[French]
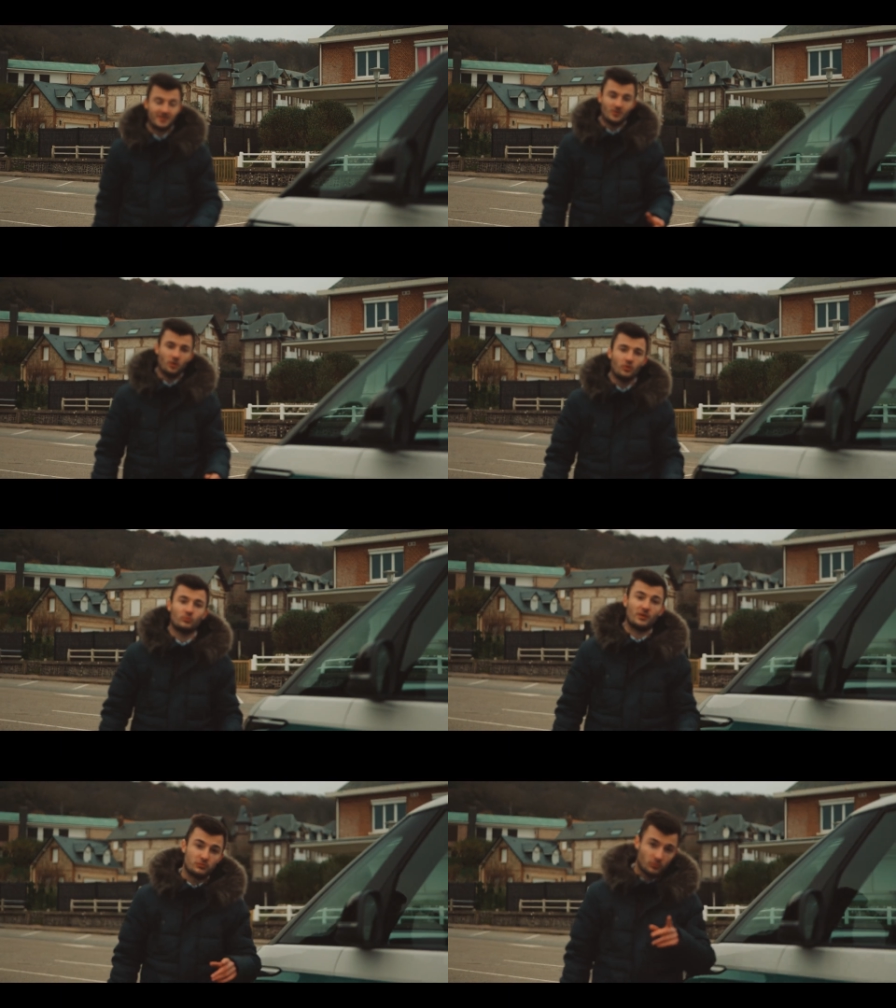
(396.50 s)
maintenant,
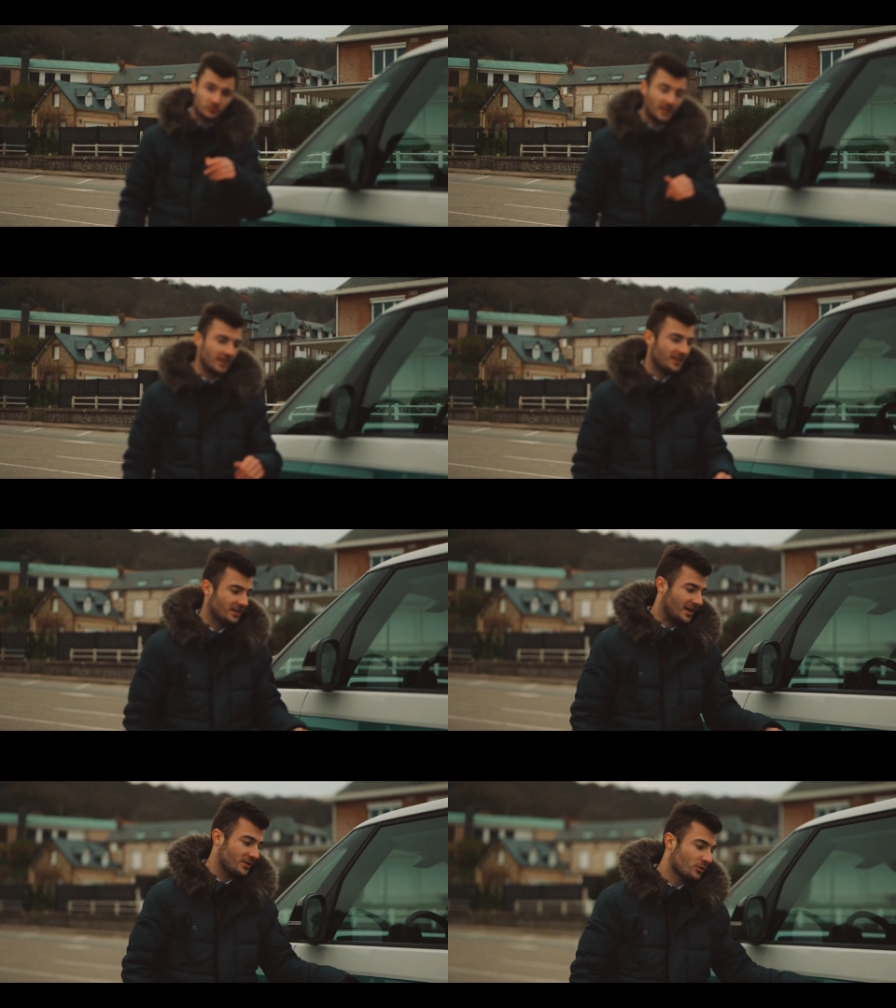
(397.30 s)
on va vous montrer
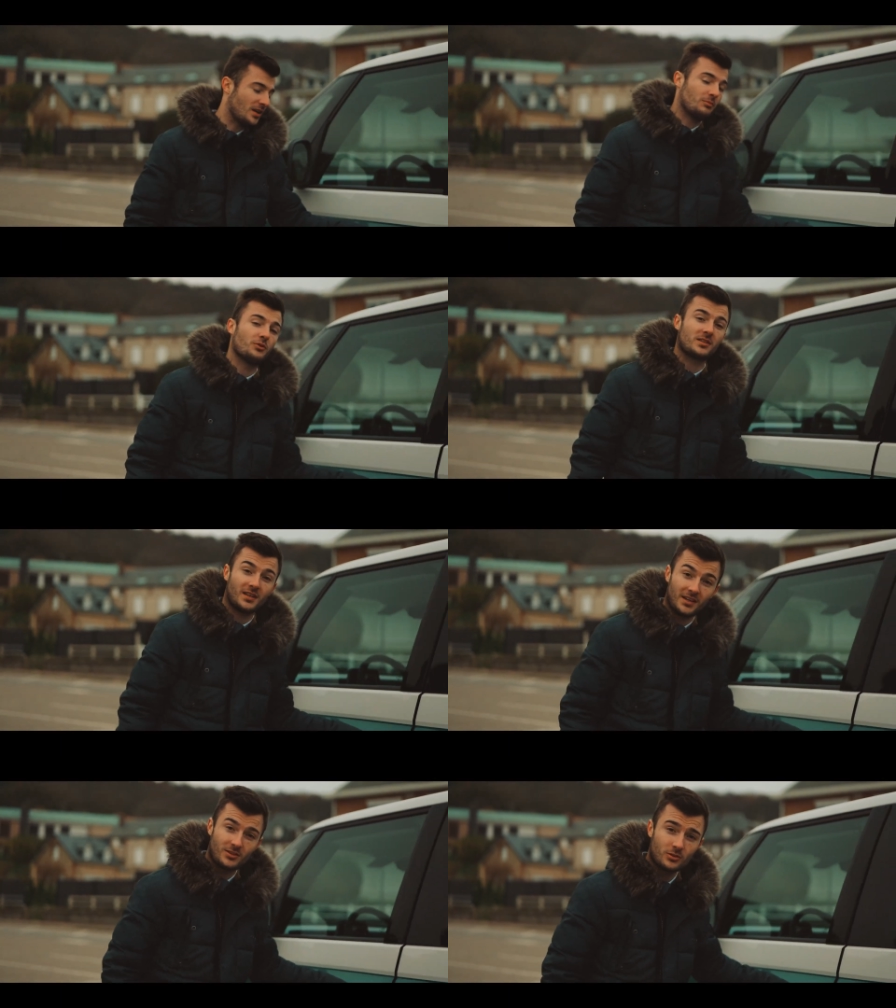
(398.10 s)
la chose la plus
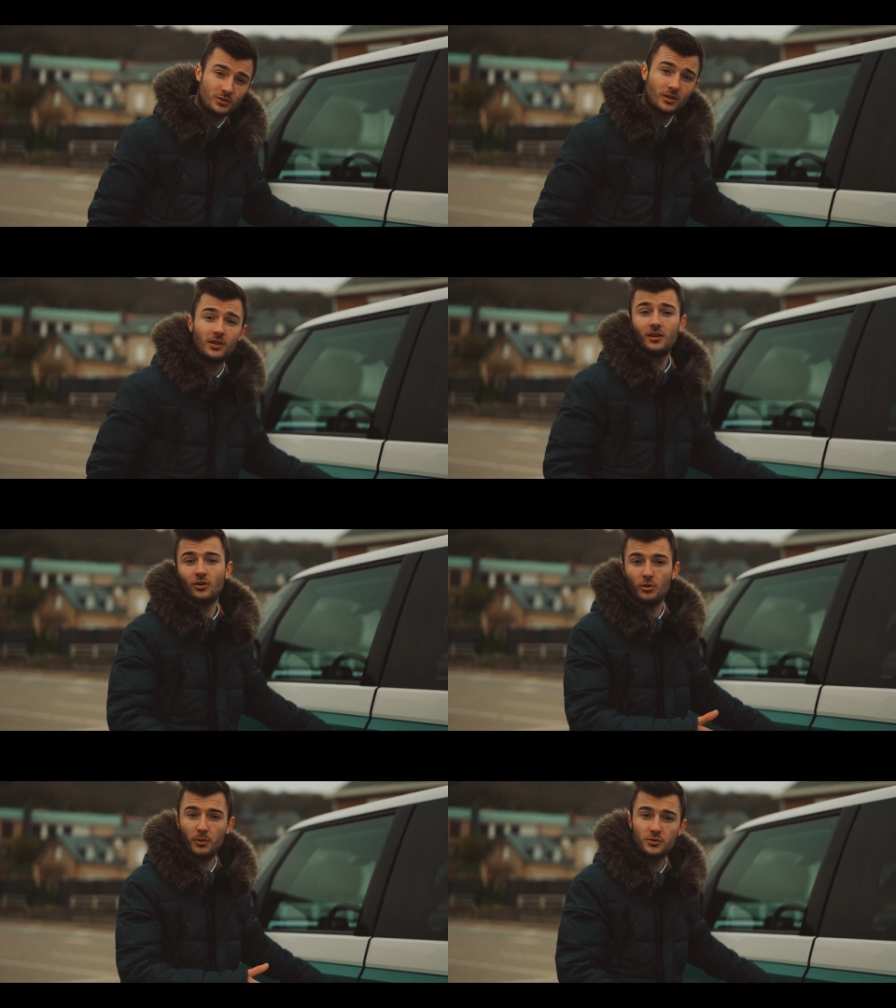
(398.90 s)
intéressante,
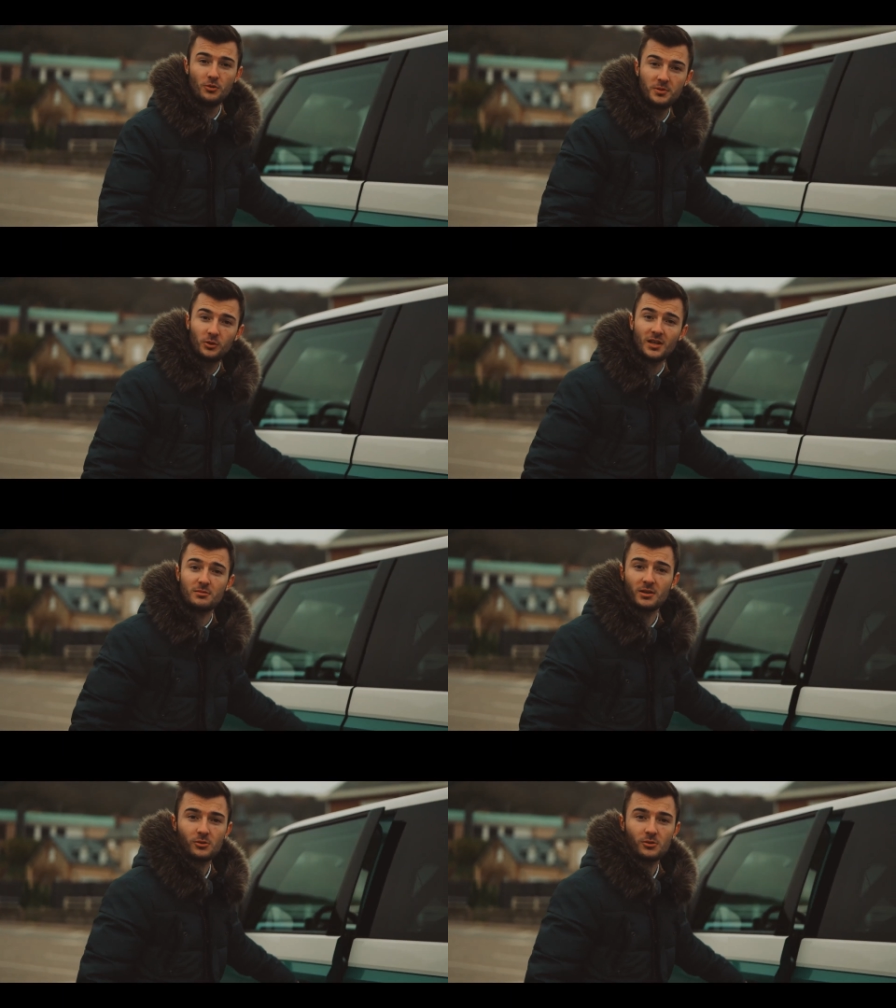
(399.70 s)
le poste de pilotage bien